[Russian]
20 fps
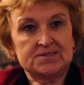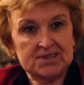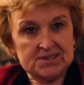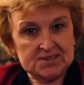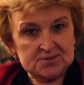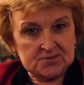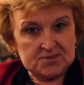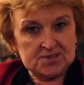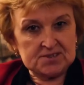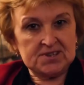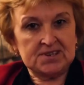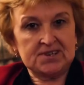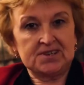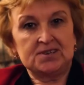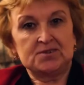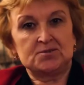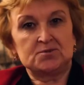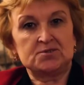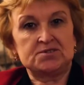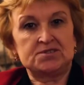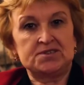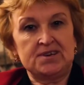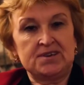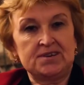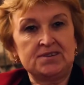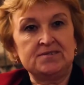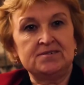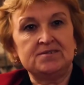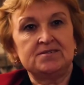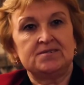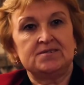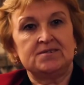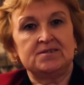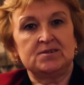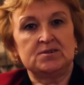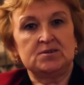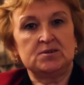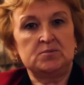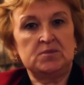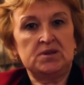Здравствуйте, дорогие друзья.
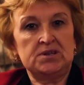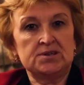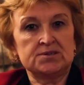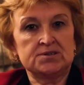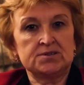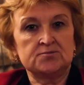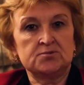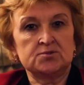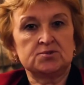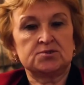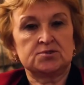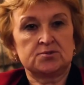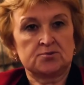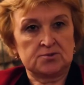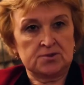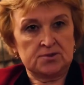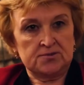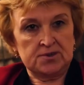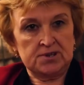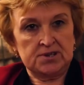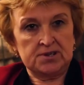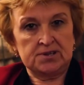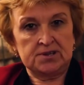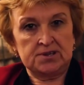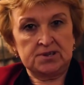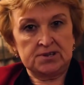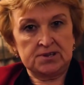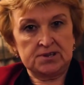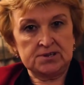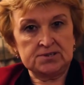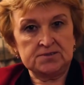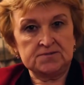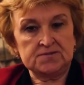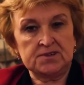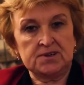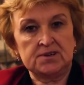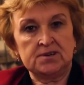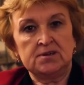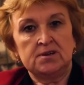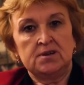А, меня зовут Струнова Ирина
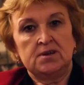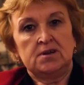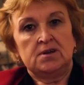Геннадьевна.